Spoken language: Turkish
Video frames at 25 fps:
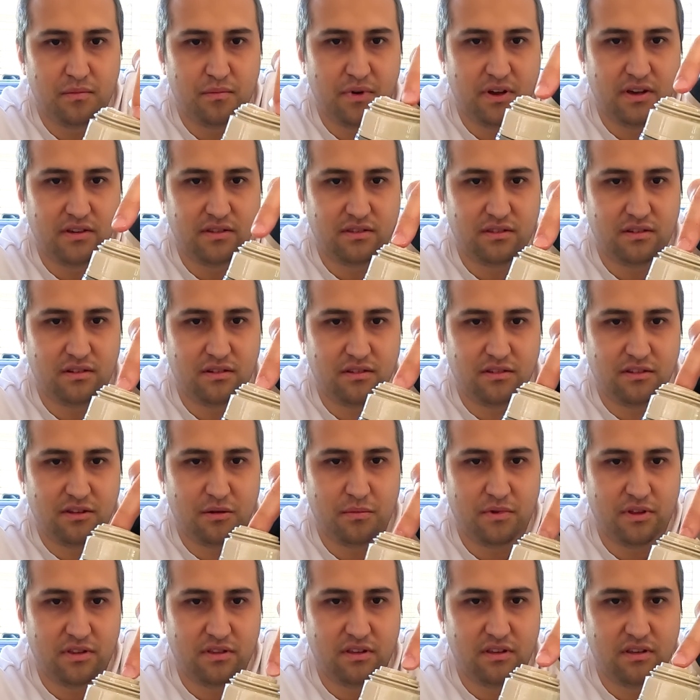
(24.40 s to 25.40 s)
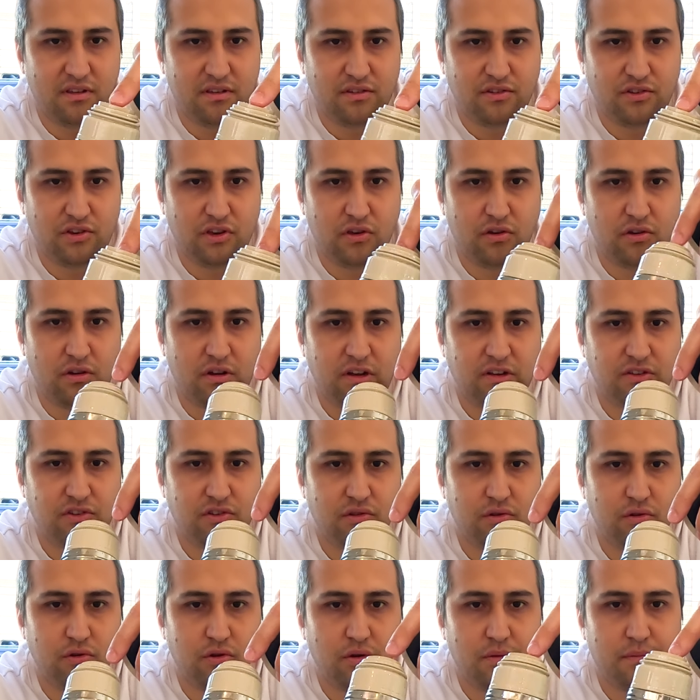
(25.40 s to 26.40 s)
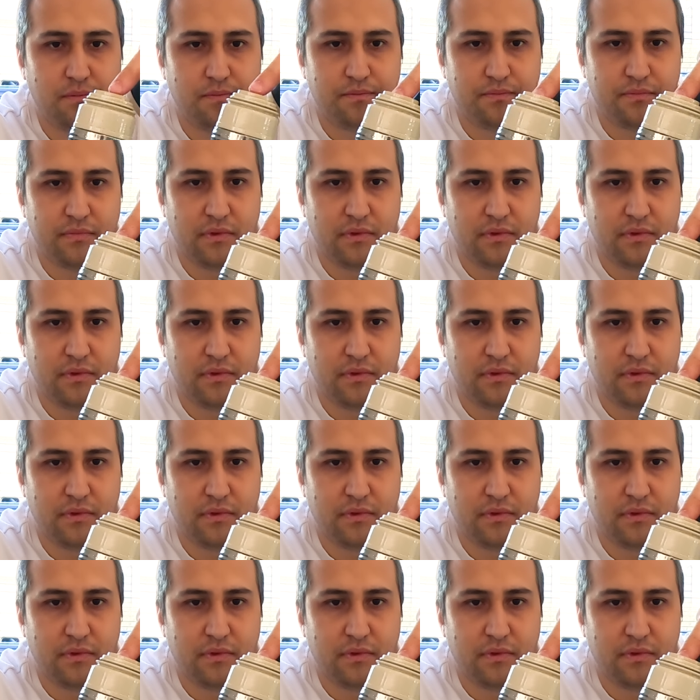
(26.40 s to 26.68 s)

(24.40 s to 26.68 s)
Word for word: bastırdığınız zaman da şey açılıyor.